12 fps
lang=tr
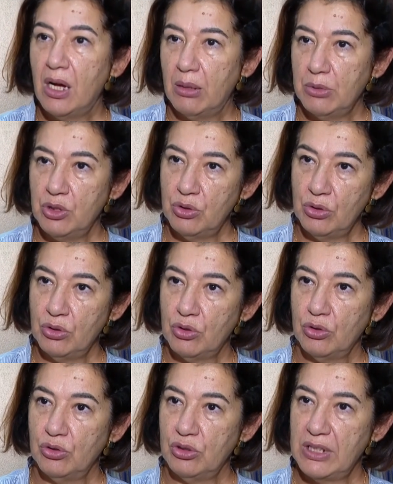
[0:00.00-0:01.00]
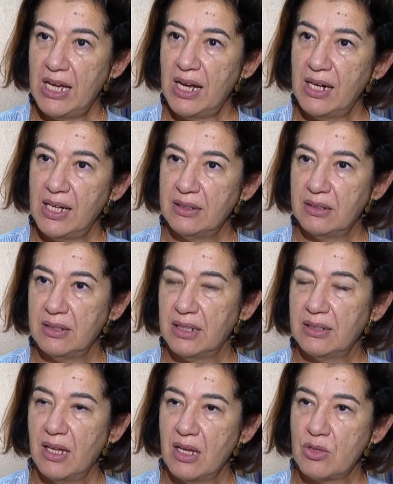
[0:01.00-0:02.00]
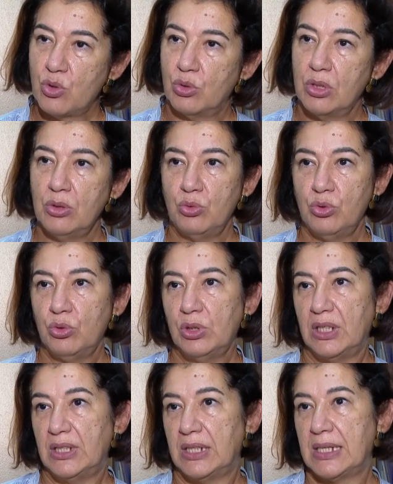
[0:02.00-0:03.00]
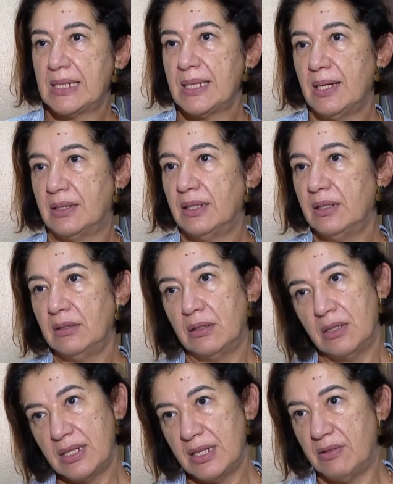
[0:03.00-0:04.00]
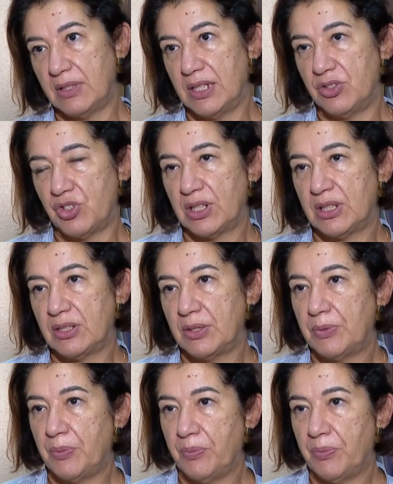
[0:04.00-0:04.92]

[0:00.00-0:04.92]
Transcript: Ama nörolog onu değerlendirdikten sonra uygun alana zaten sevk edecektir.